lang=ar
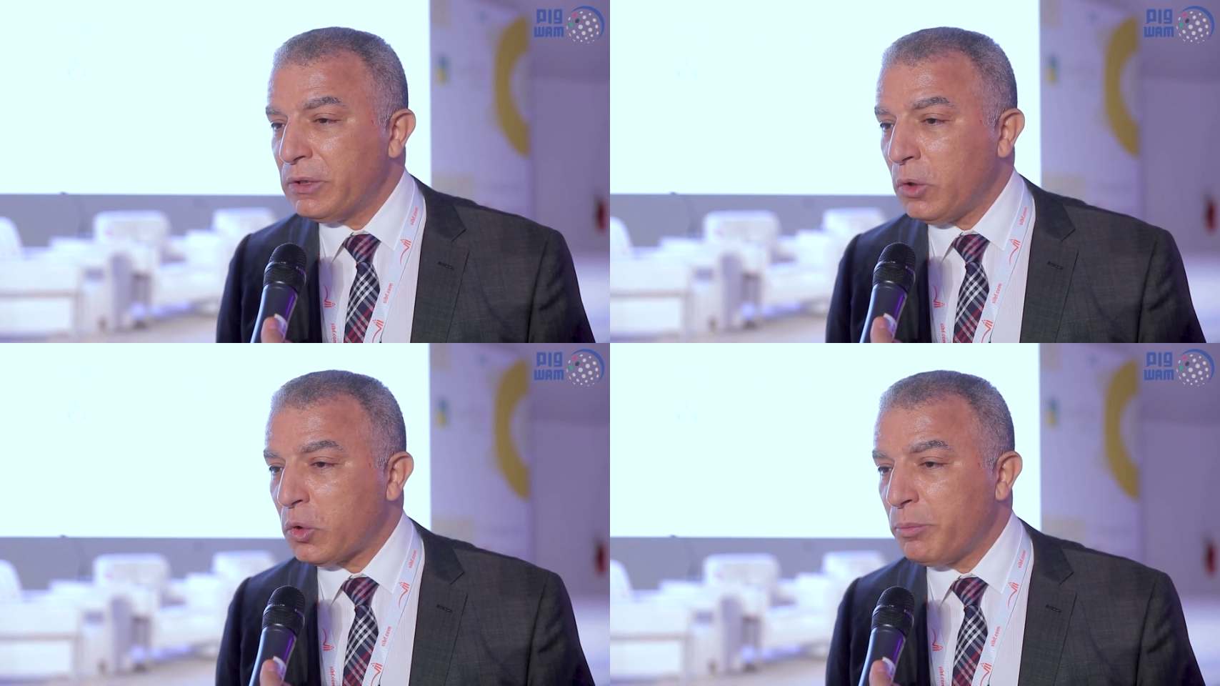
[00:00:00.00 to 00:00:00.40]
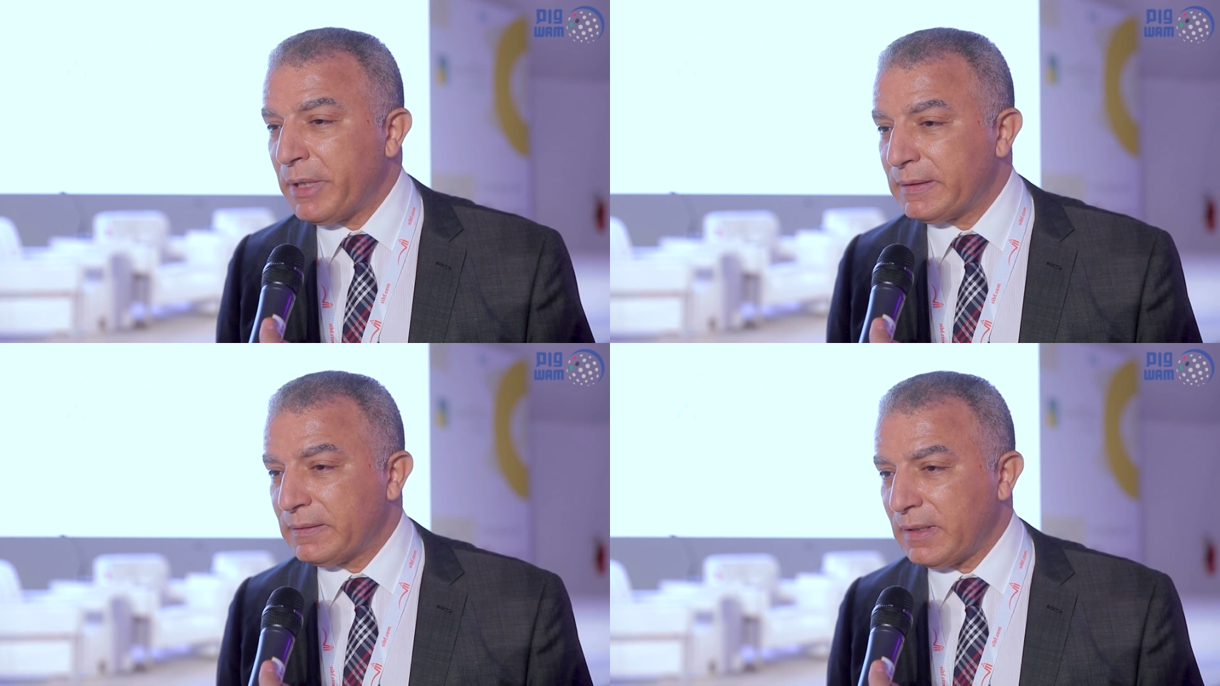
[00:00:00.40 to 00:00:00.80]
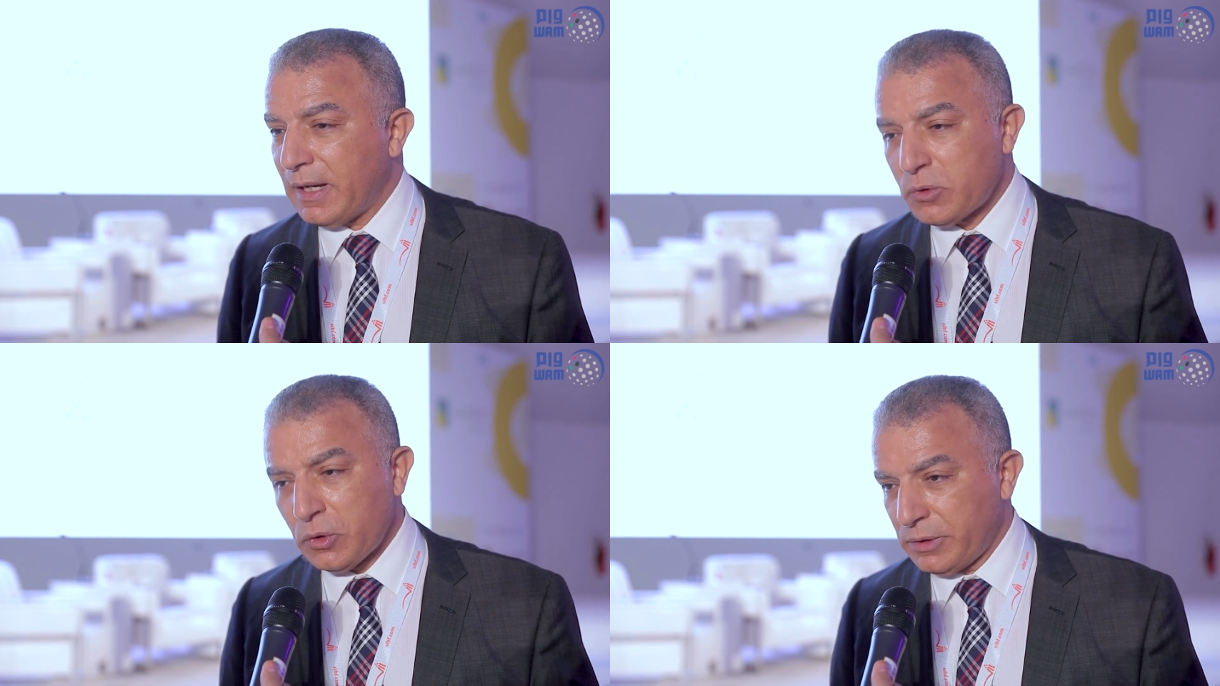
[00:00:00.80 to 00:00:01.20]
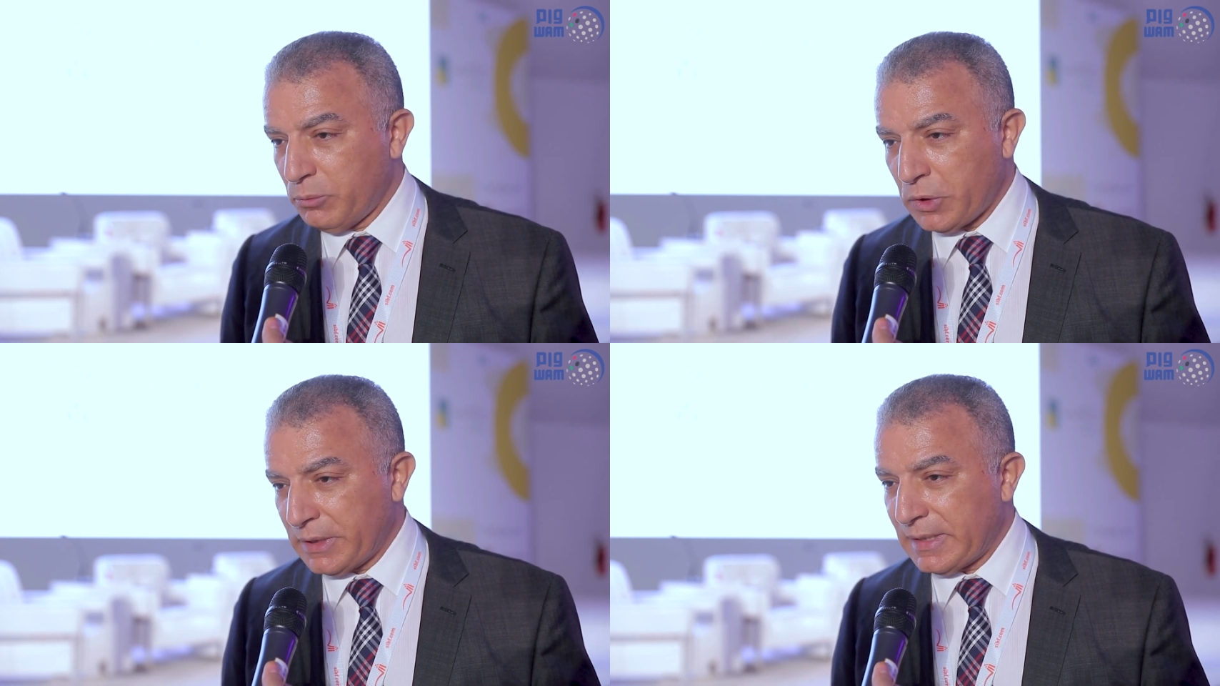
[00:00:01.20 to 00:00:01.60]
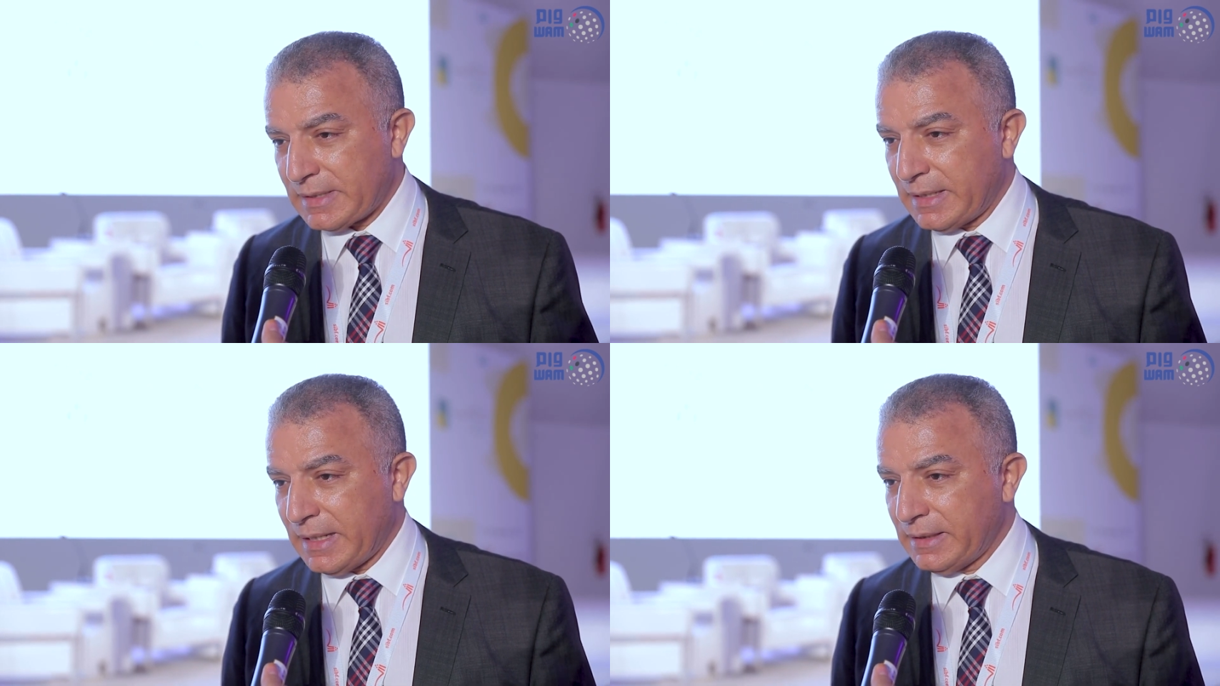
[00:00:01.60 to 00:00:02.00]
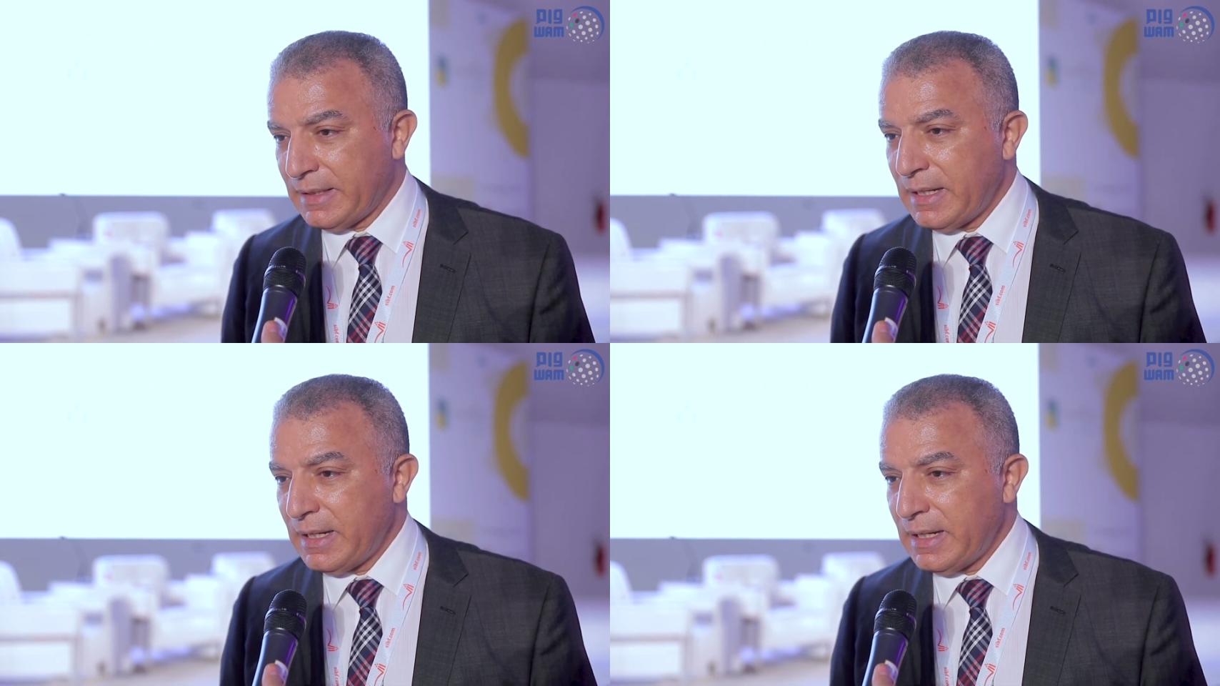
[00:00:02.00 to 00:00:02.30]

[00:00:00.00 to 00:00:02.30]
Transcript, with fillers: الحكومات اظن من وجهه نظري يعني